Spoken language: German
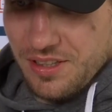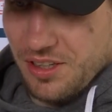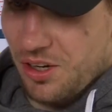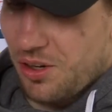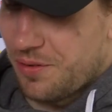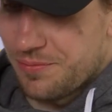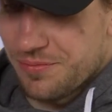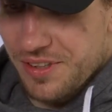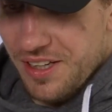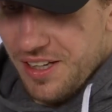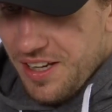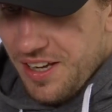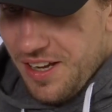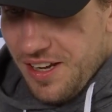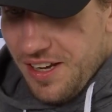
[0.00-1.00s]
ja,
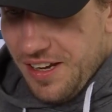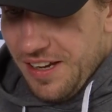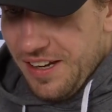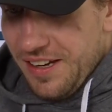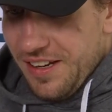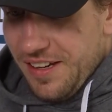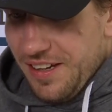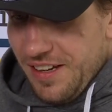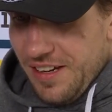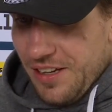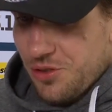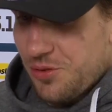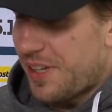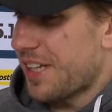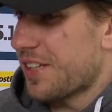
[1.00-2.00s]
äh,
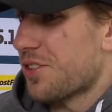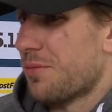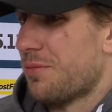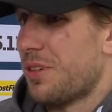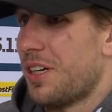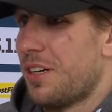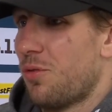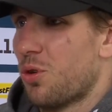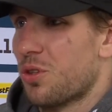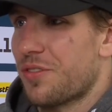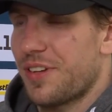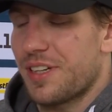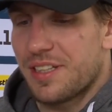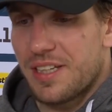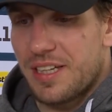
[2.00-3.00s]
schwierig zum äh, Wort
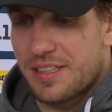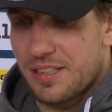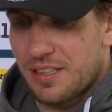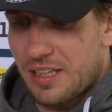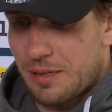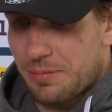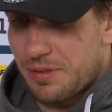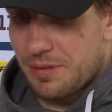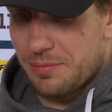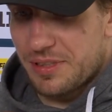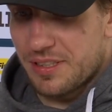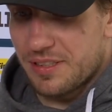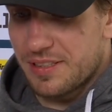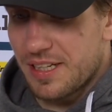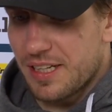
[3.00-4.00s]
finden jetzt. Ich glaube, wir
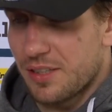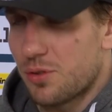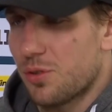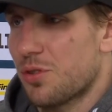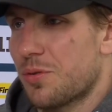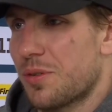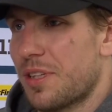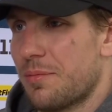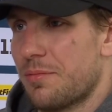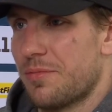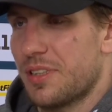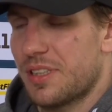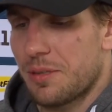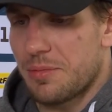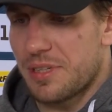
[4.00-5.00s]
sind sehr enttäuscht mit dem,
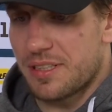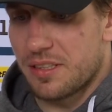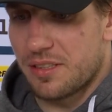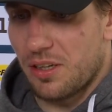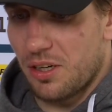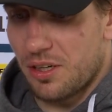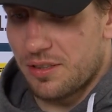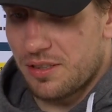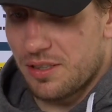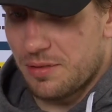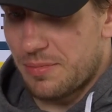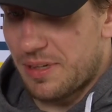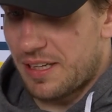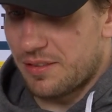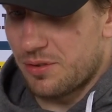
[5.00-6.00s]
mit dem Resultat. Äh,
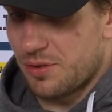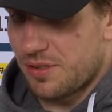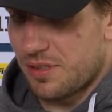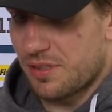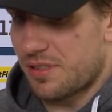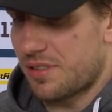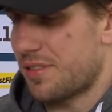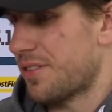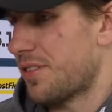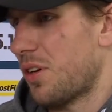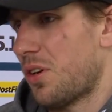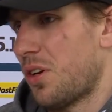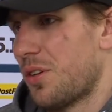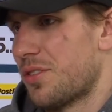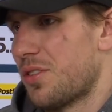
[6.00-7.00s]
wir haben uns das
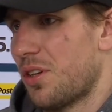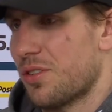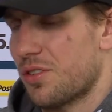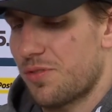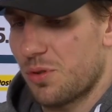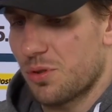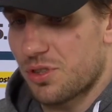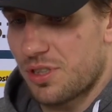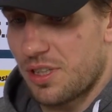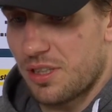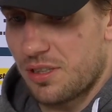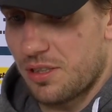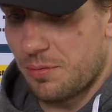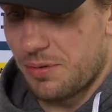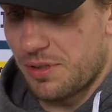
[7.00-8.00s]
ganz anders
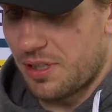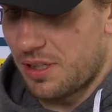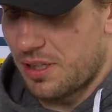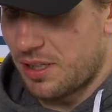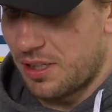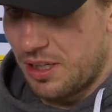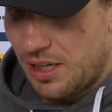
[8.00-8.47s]
vorgestellt, aber äh,